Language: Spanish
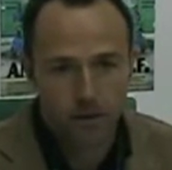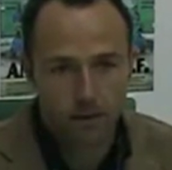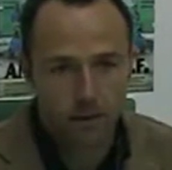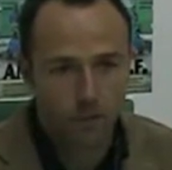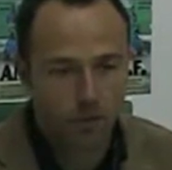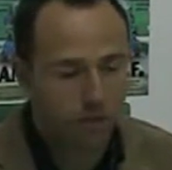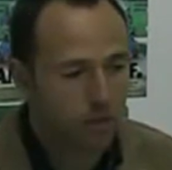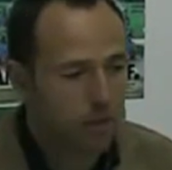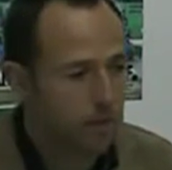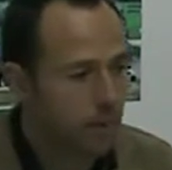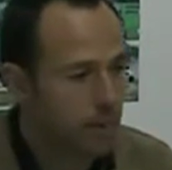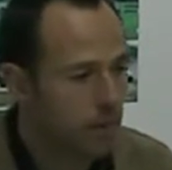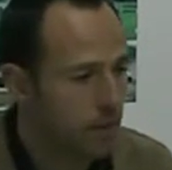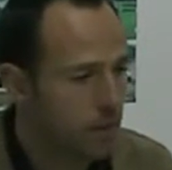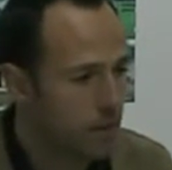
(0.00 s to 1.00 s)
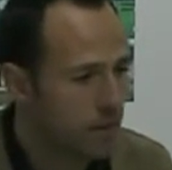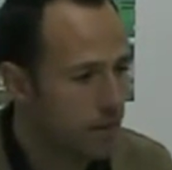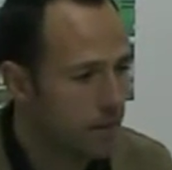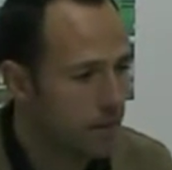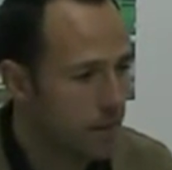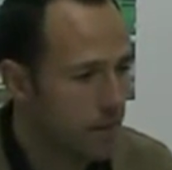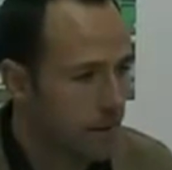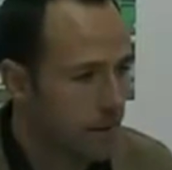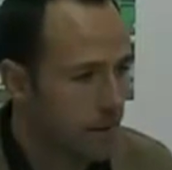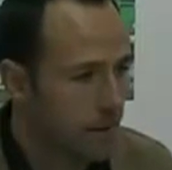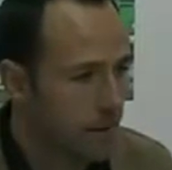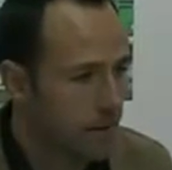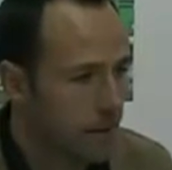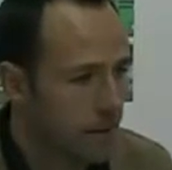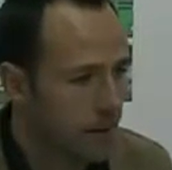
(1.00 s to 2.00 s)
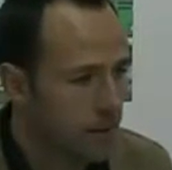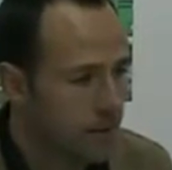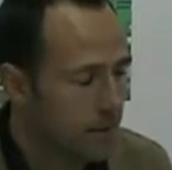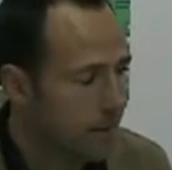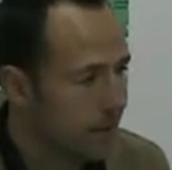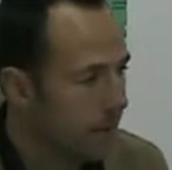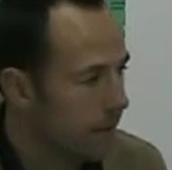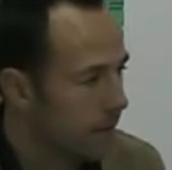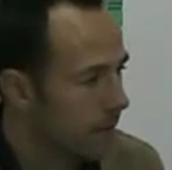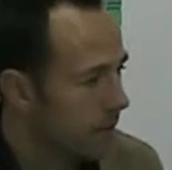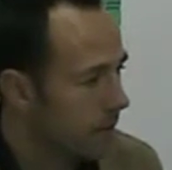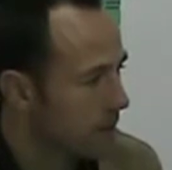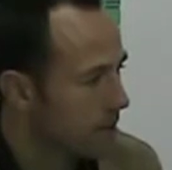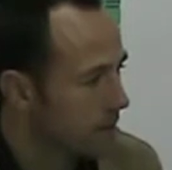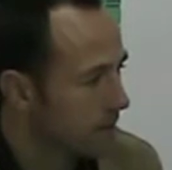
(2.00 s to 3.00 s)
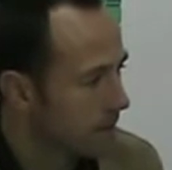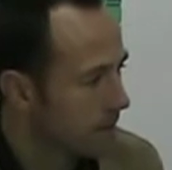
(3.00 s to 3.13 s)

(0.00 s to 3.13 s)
no hemos sido capaces ni de hacer sangre al rival.